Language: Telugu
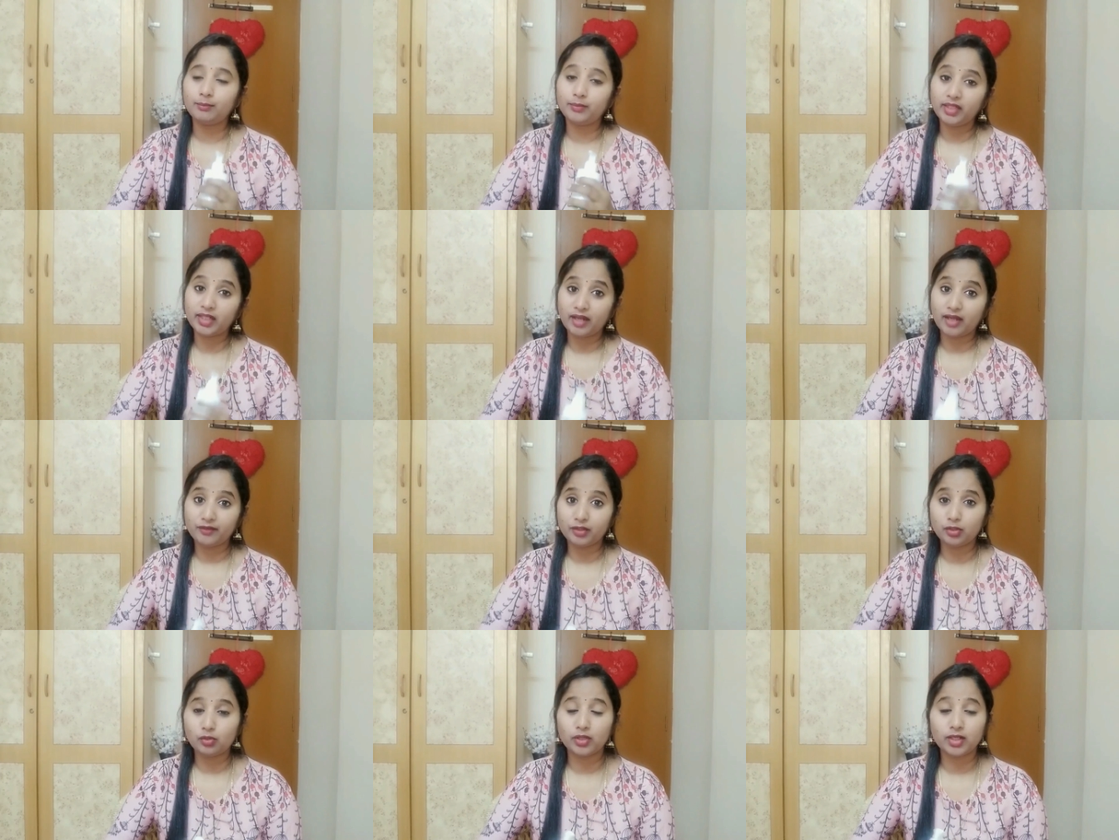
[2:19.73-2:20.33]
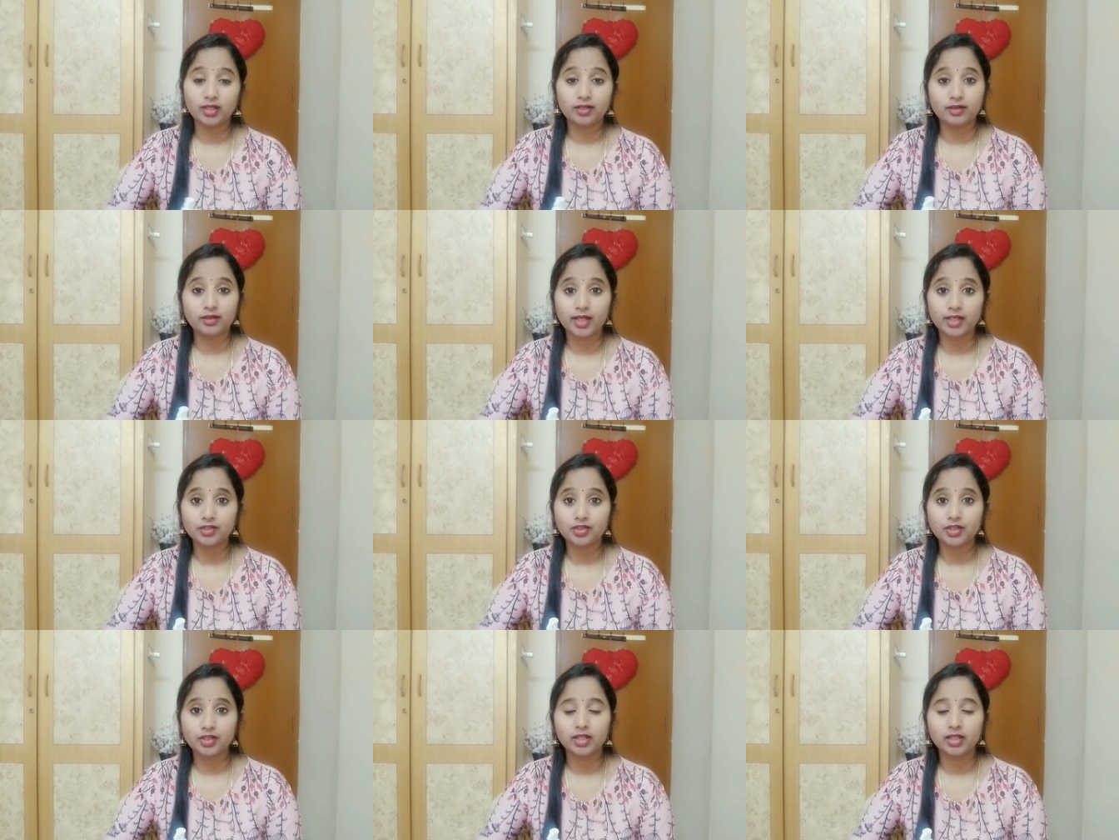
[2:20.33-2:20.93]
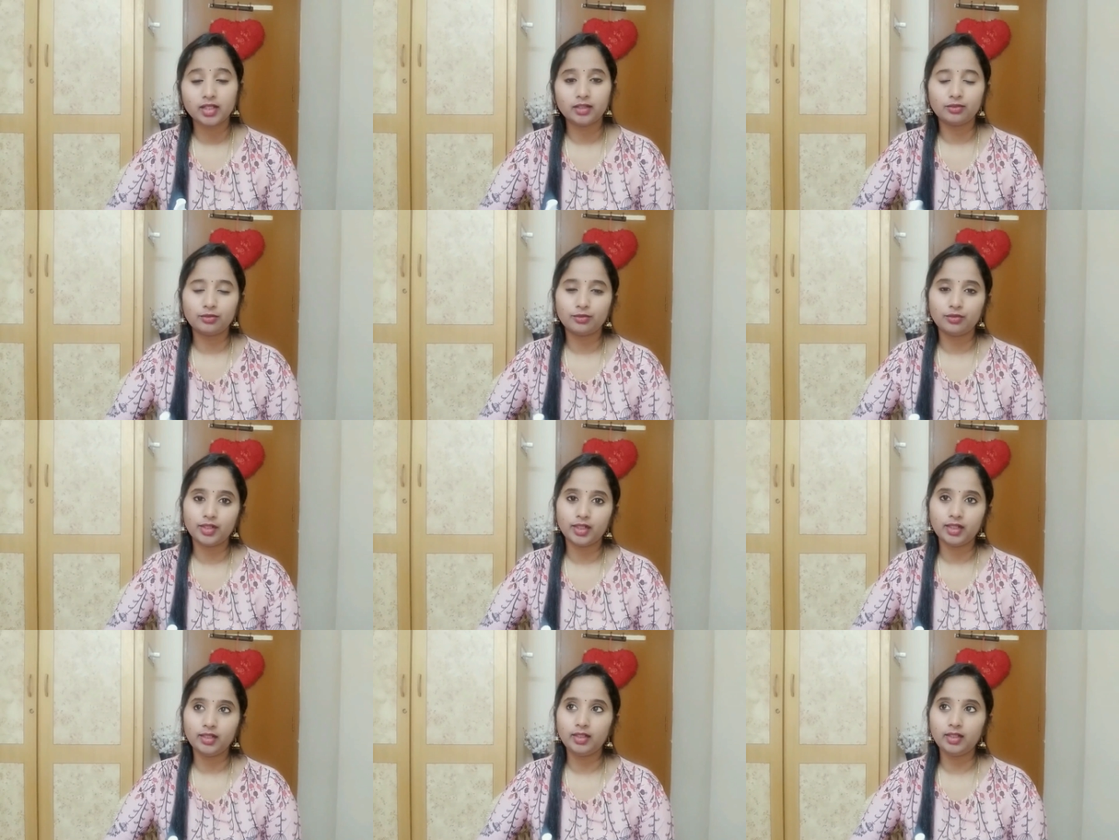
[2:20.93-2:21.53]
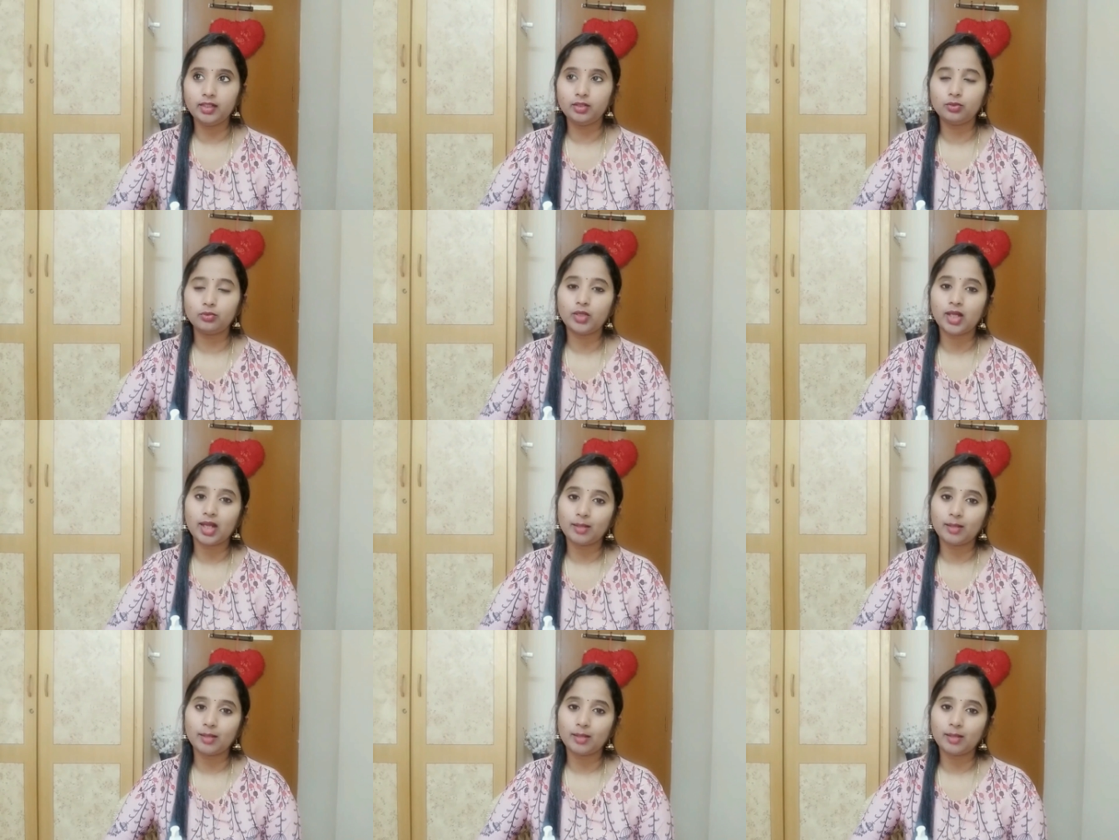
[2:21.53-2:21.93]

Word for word: మీరు అవి కూడా ట్రై చేయాలనుకుంటే నేను